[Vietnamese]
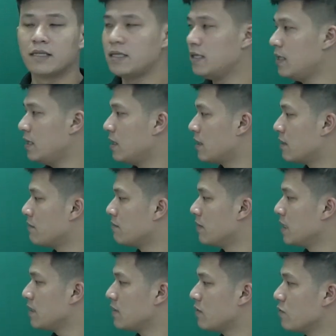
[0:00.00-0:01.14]
thì uh,
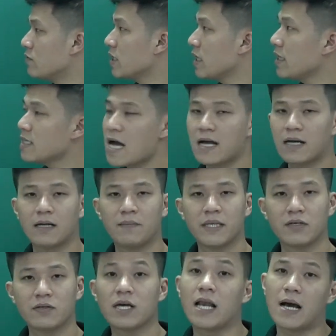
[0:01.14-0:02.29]
mình cũng dễ dàng là
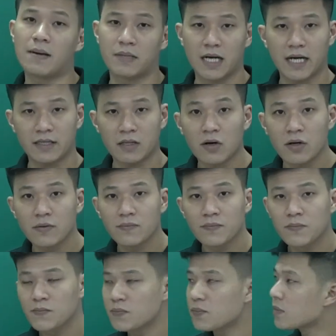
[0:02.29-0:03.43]
mình có thể làm được ngay thôi
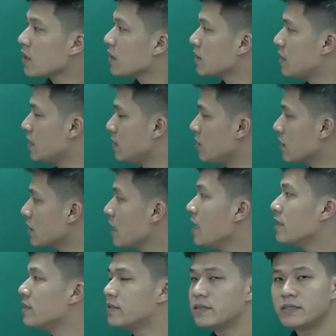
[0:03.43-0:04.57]
thì trước tiên
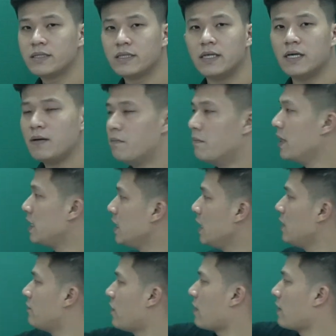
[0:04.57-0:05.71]
mình
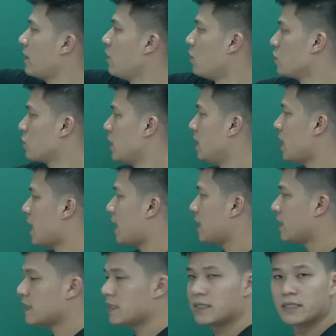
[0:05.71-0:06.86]
nhìn vào cái đồ thị này
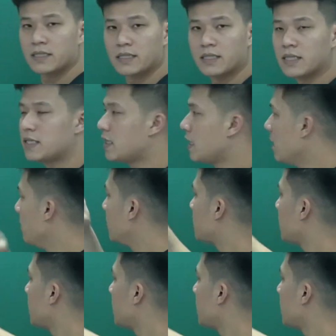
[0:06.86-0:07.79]
thì mình